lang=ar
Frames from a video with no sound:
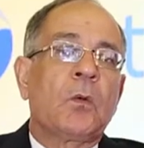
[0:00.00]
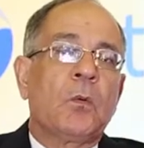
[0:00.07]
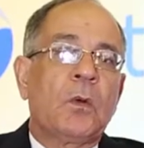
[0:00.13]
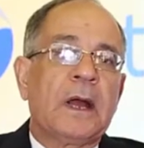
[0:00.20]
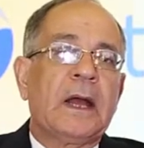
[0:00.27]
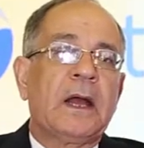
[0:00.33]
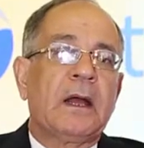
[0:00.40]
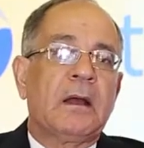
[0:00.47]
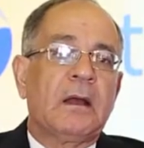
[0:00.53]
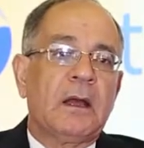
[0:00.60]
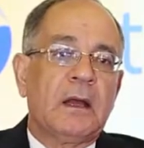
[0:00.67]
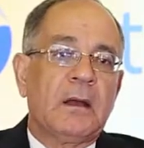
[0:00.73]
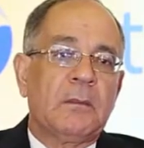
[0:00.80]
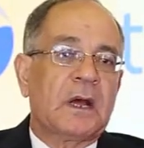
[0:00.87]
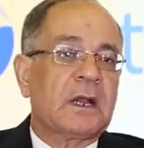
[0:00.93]

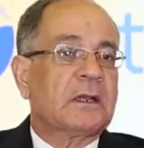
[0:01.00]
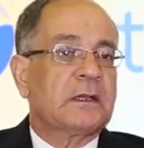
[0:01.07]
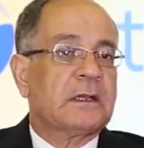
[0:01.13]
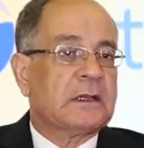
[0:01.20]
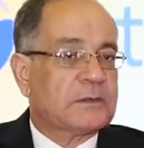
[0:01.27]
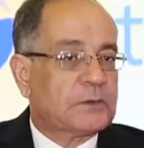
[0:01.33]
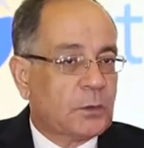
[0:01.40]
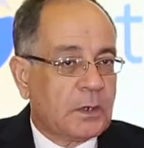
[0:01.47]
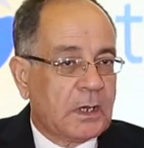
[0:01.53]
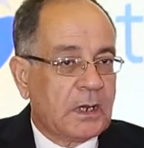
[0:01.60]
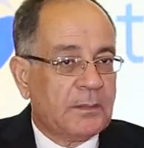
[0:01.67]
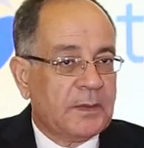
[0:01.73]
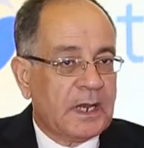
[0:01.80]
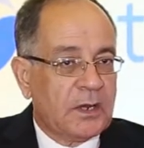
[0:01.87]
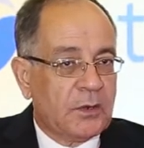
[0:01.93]
ومرض
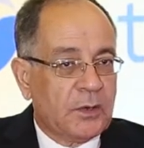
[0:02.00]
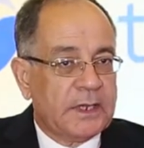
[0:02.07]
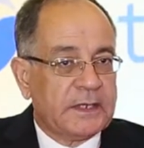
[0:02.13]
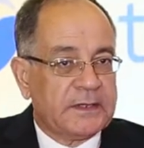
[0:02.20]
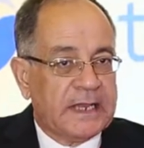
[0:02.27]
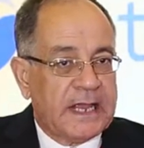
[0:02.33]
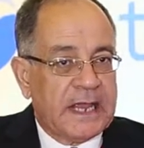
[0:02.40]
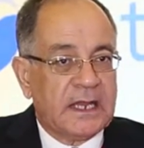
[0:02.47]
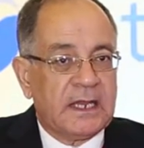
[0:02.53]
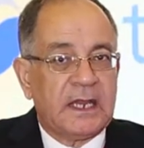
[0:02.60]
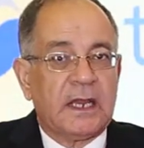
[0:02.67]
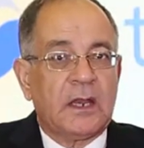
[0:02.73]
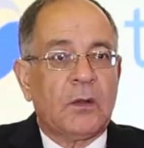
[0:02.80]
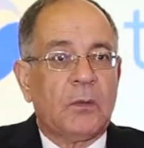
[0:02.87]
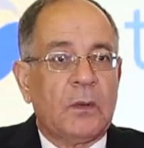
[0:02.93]
السكر من النوع
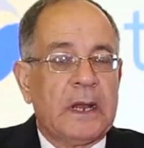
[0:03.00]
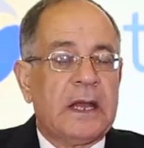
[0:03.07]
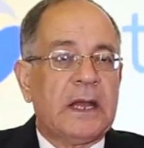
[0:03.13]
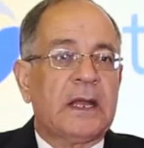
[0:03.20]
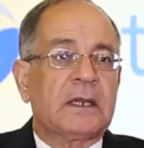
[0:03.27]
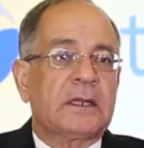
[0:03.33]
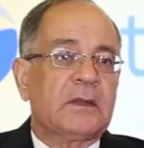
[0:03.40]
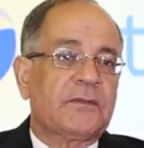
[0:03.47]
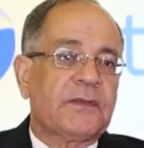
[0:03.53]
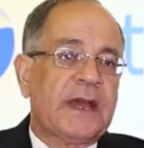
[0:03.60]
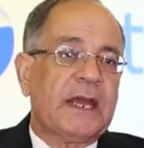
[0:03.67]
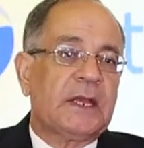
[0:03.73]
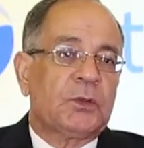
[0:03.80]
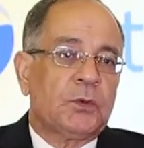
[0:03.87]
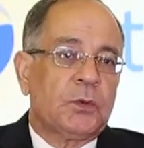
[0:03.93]
الثاني
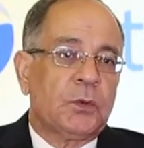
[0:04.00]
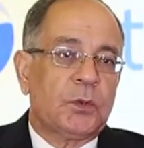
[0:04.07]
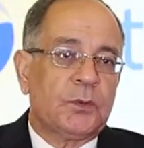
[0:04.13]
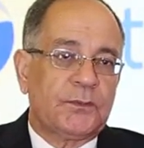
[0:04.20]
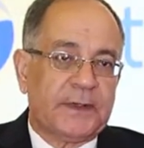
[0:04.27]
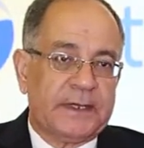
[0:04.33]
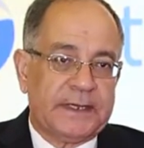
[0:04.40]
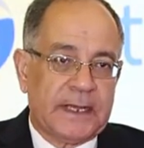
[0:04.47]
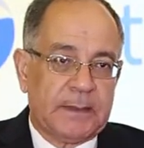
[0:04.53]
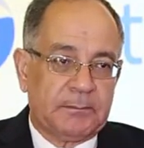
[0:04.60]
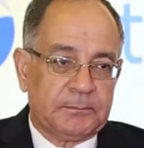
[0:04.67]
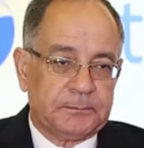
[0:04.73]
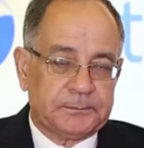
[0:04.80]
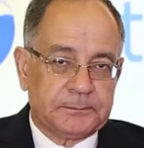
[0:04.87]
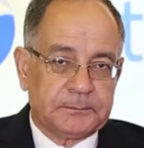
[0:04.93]
وارتفاع الدهون في
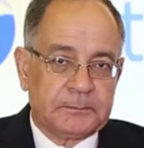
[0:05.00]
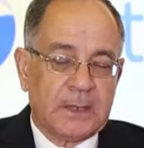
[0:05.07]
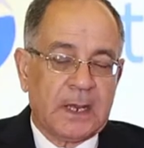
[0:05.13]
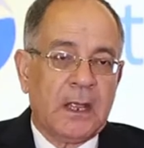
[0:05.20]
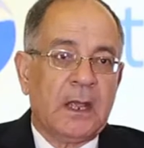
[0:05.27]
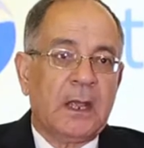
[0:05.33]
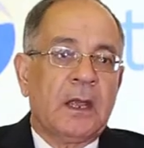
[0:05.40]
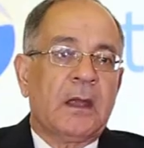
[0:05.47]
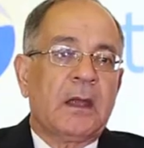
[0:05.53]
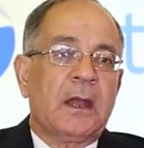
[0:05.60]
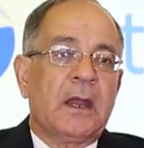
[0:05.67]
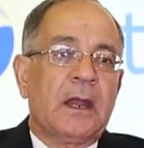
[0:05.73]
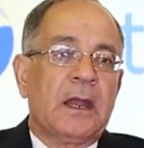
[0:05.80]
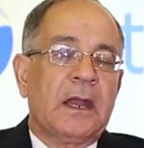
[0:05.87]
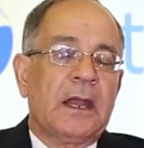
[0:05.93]
الدم
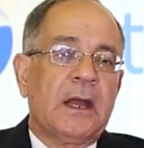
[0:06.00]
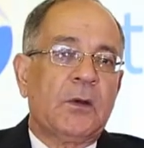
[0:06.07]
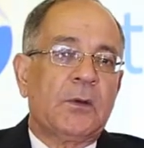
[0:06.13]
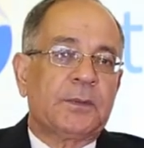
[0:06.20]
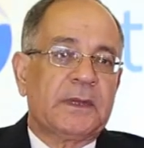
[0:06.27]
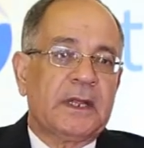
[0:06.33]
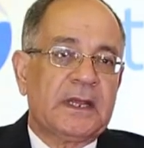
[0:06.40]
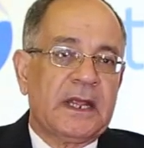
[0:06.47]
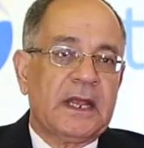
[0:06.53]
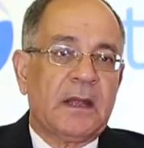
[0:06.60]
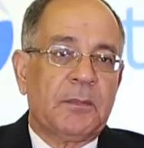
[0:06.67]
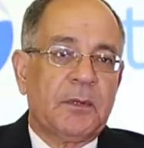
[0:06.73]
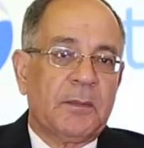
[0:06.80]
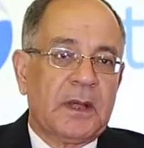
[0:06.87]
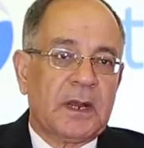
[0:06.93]
آه، لو
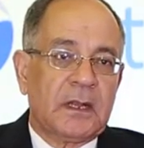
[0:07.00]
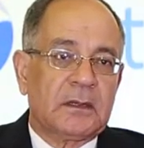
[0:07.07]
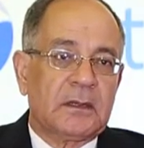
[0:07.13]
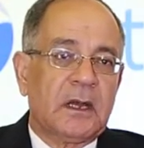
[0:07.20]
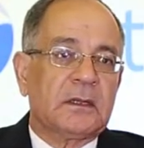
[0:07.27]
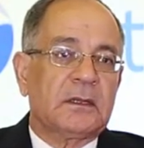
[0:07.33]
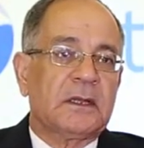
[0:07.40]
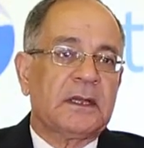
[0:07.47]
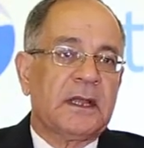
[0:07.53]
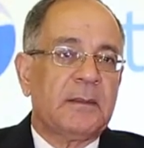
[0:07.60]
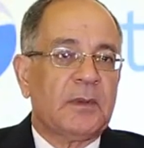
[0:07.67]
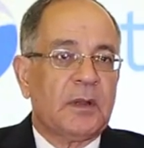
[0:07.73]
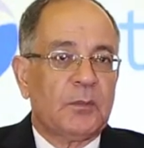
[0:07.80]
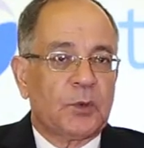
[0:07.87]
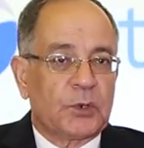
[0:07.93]
ابتدينا بمرض ضغط
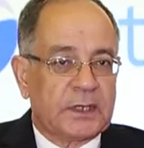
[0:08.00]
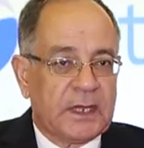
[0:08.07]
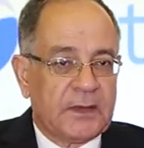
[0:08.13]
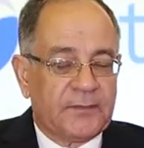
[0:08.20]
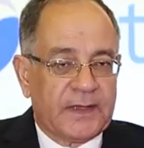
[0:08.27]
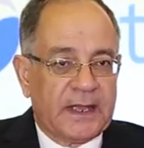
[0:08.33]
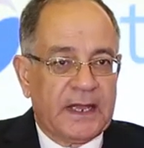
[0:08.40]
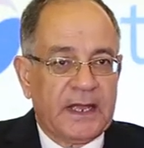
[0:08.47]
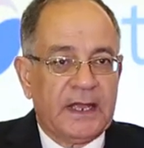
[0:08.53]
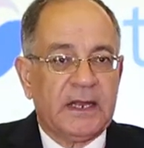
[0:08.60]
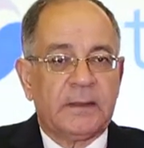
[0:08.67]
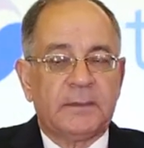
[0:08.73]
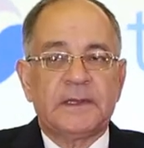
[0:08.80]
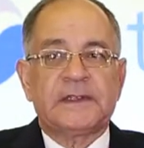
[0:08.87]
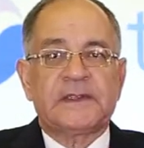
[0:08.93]
الدم المرتفع
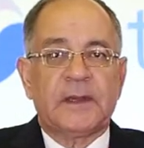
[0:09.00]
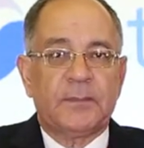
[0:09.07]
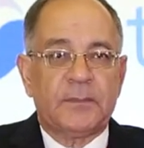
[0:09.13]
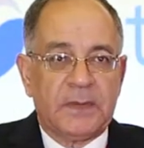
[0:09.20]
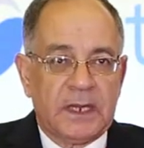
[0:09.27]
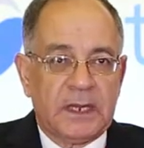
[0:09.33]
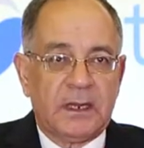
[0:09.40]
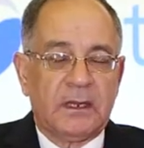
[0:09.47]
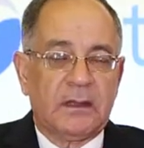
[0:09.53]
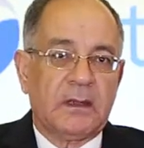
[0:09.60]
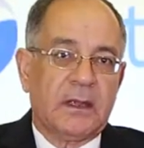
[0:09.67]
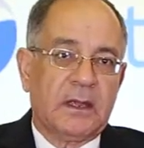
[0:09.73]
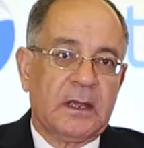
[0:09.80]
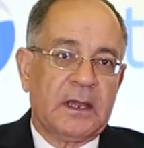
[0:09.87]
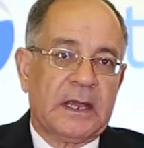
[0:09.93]
احنا بنسميه
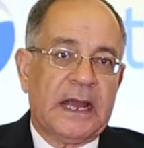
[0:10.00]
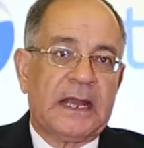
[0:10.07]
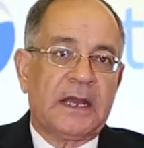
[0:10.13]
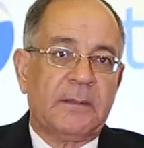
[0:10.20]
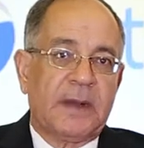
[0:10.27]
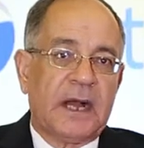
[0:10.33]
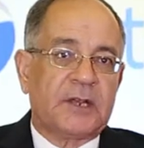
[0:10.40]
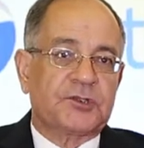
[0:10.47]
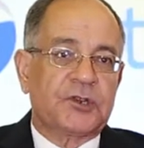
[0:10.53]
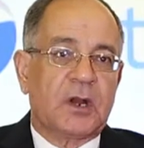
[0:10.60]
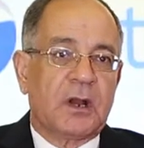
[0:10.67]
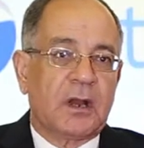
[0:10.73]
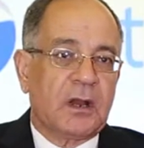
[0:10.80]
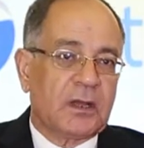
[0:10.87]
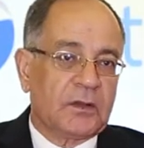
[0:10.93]
آه، يعني
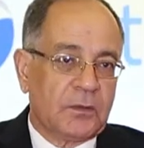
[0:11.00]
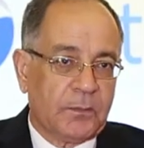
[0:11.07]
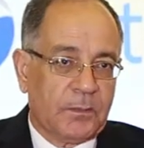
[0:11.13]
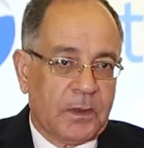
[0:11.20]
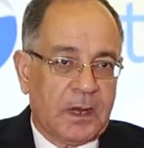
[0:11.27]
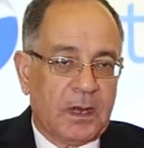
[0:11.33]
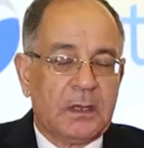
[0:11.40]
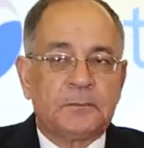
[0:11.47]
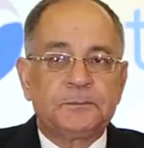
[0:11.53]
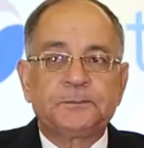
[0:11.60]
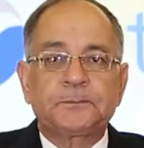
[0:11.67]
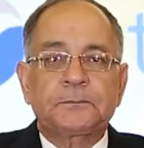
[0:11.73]
معشر الاطباء